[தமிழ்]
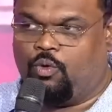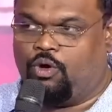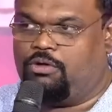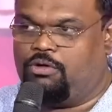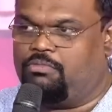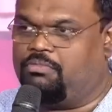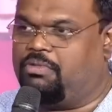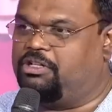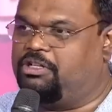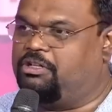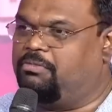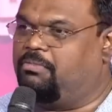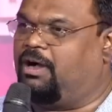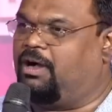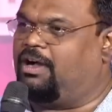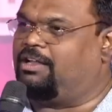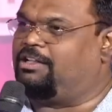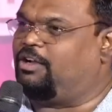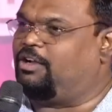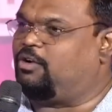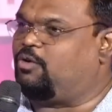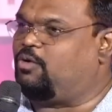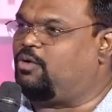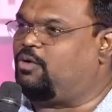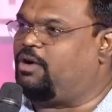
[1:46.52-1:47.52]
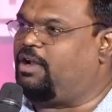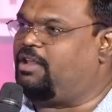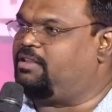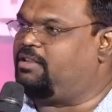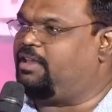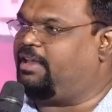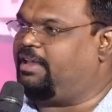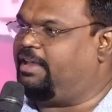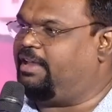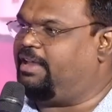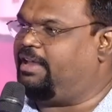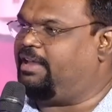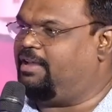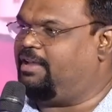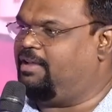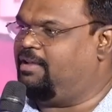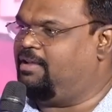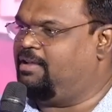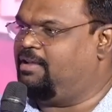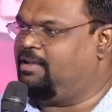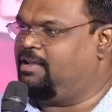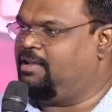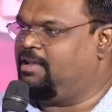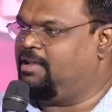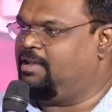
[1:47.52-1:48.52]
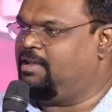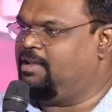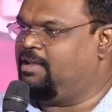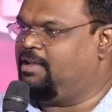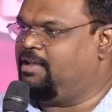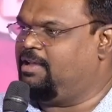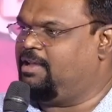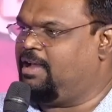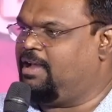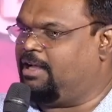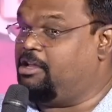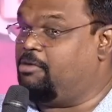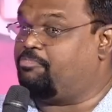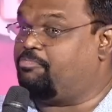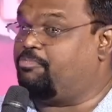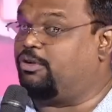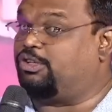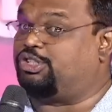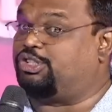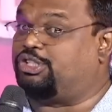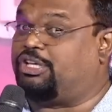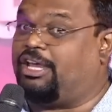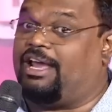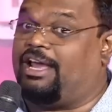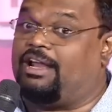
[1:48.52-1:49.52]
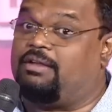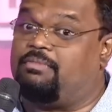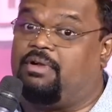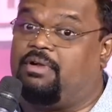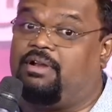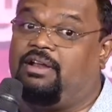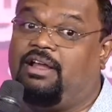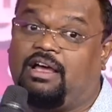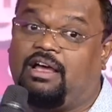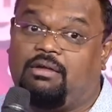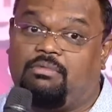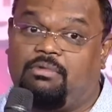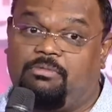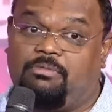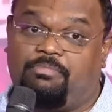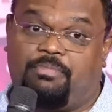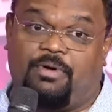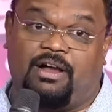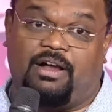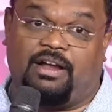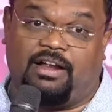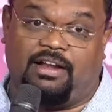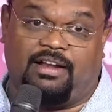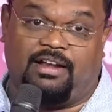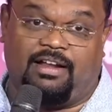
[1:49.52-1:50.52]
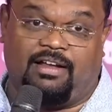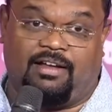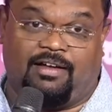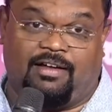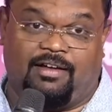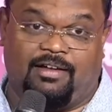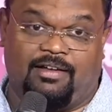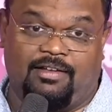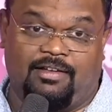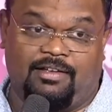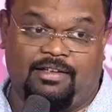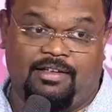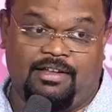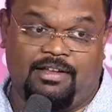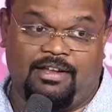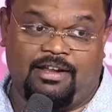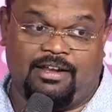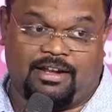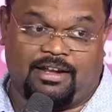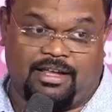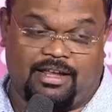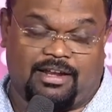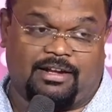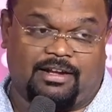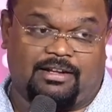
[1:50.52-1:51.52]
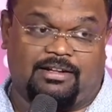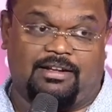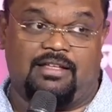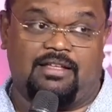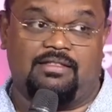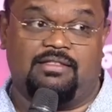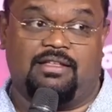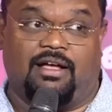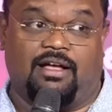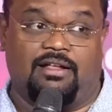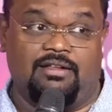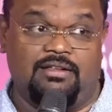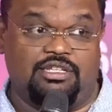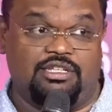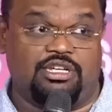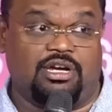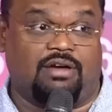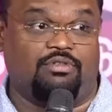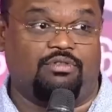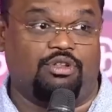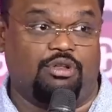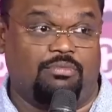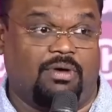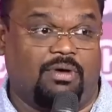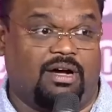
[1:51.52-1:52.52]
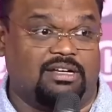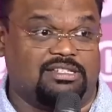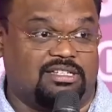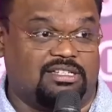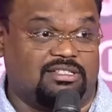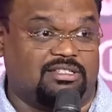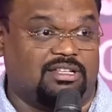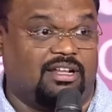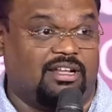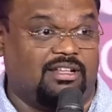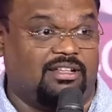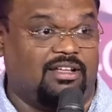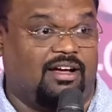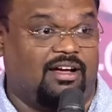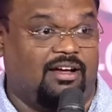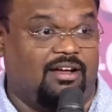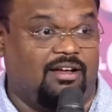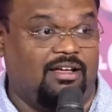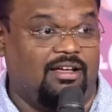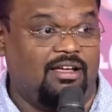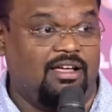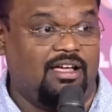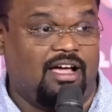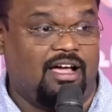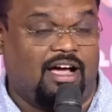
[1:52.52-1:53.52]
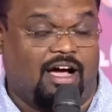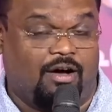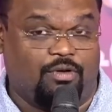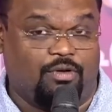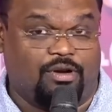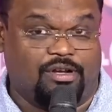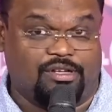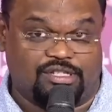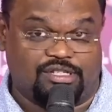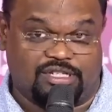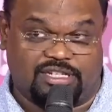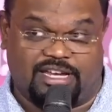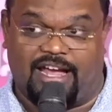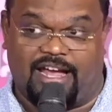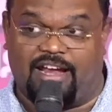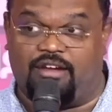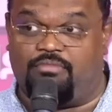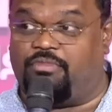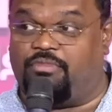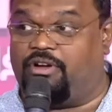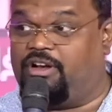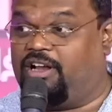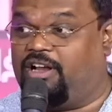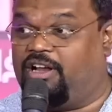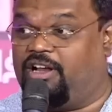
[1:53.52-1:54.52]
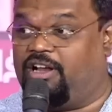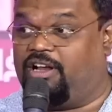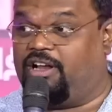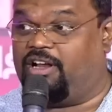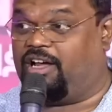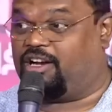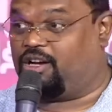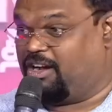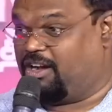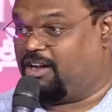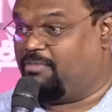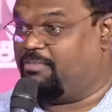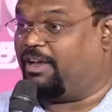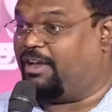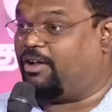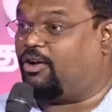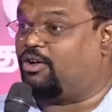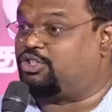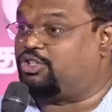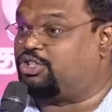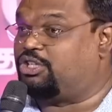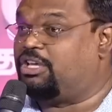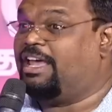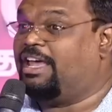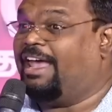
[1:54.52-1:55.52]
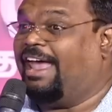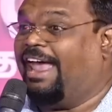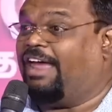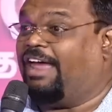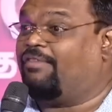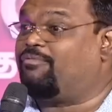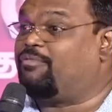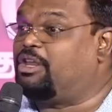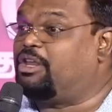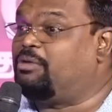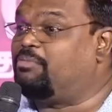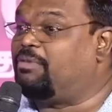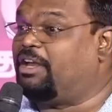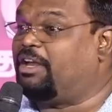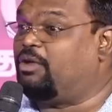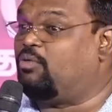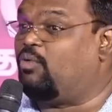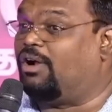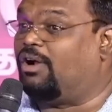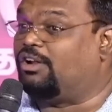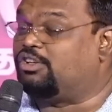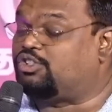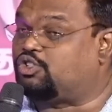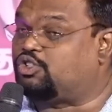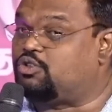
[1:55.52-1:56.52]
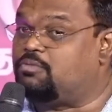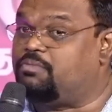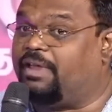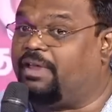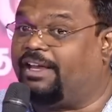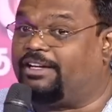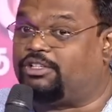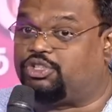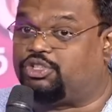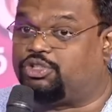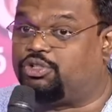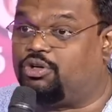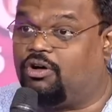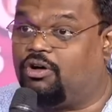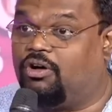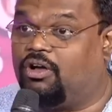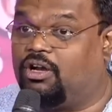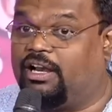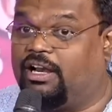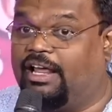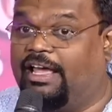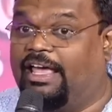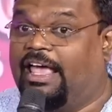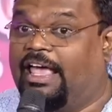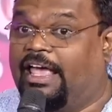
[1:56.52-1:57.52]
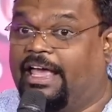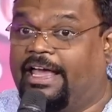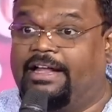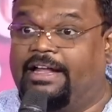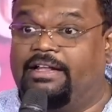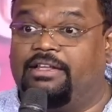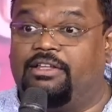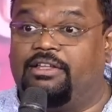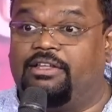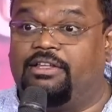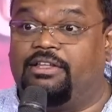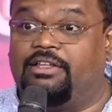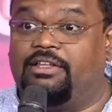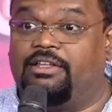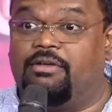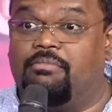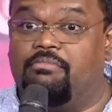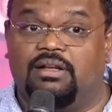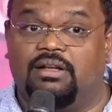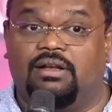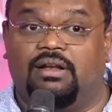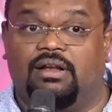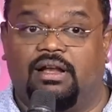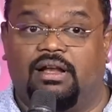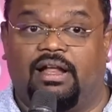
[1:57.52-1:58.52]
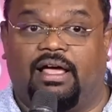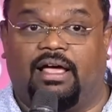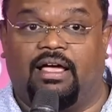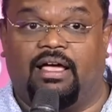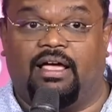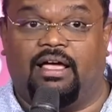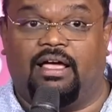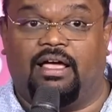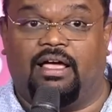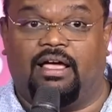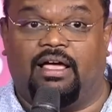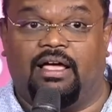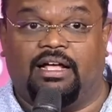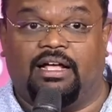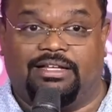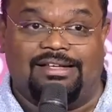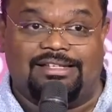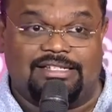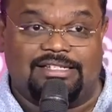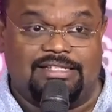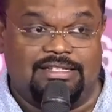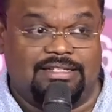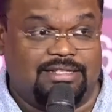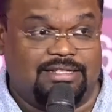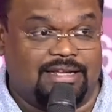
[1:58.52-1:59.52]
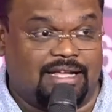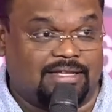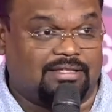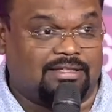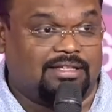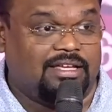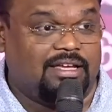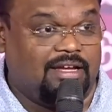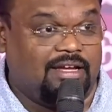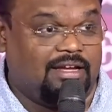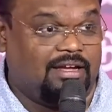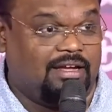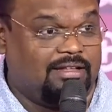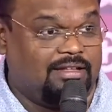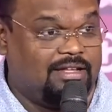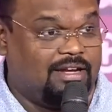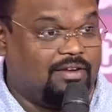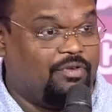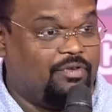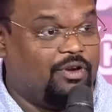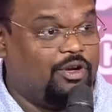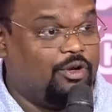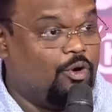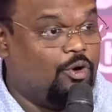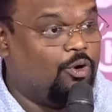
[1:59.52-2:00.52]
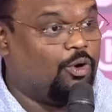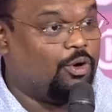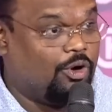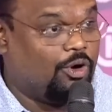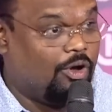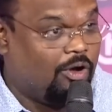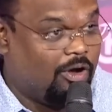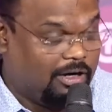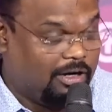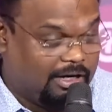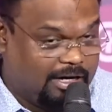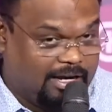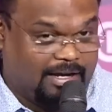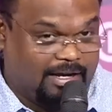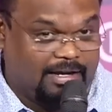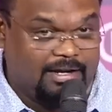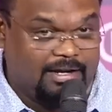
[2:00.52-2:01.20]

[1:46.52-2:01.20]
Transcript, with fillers: ஒன்பது மாத குழந்தை அதை எப்போ ஸ்கேன் பண்ண ஆரம்பிப்பாங்கன்னா கரெக்டாக இந்த அஞ்சாவது மாசத்துல தான் அவங்க ஸ்கேன் பண்ண ஆரம்பிப்பாங்க பிகாஸ் எவ்ரிபடி வாண்ட்ஸ் டு மேக் ஷோர் இன் த மிடில் தேர் இஸ் நத்திங் தட் வில் கோ ராங்